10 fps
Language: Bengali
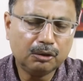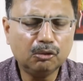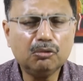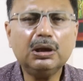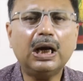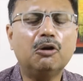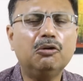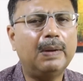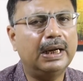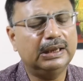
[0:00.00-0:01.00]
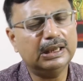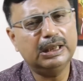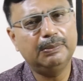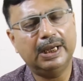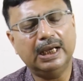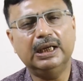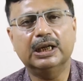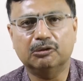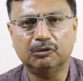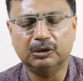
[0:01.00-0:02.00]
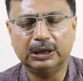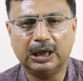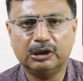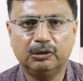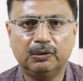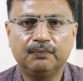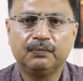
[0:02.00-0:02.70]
ধরুন কারুর বাড়িতে সিবিআই রেড করতে আসলো